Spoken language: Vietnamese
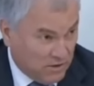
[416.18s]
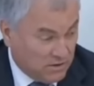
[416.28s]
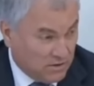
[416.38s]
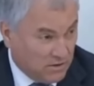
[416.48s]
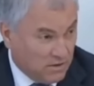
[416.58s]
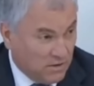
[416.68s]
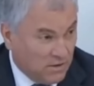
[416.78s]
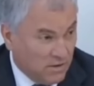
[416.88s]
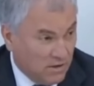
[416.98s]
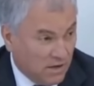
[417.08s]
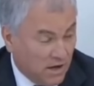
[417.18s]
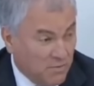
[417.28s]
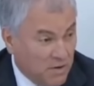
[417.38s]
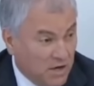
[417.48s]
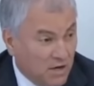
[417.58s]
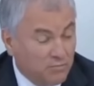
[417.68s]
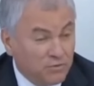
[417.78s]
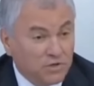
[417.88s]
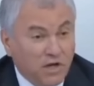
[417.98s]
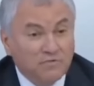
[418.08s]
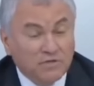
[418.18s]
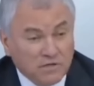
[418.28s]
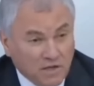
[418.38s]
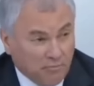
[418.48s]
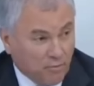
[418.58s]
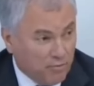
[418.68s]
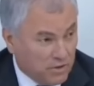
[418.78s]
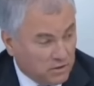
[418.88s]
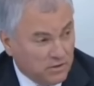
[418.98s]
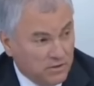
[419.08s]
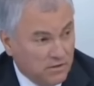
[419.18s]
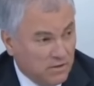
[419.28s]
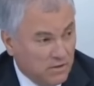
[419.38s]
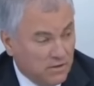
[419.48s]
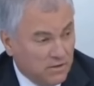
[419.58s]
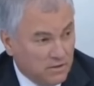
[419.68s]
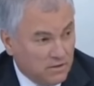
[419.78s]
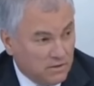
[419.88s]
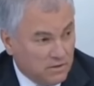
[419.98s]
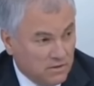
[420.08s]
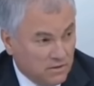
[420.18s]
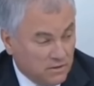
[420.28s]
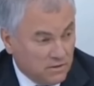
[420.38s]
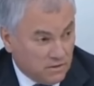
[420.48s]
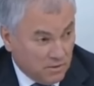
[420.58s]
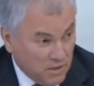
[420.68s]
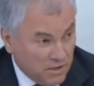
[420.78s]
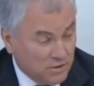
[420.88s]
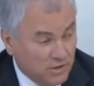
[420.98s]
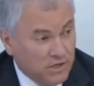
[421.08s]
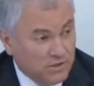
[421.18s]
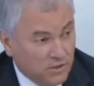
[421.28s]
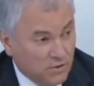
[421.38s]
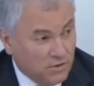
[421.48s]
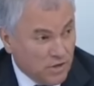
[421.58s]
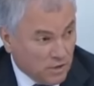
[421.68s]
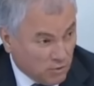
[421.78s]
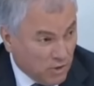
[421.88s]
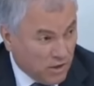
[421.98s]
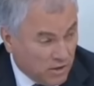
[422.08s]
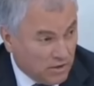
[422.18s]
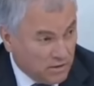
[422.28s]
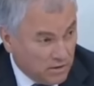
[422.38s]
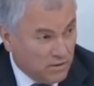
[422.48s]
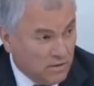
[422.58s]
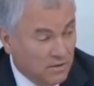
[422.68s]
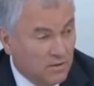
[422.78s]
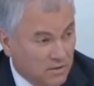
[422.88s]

Chủ tịch Ủy ban Duma Quốc gia Nga Vyacheslav Volodin đã chỉ thị chuẩn bị kháng cáo lên Quốc hội Mỹ và Đức về việc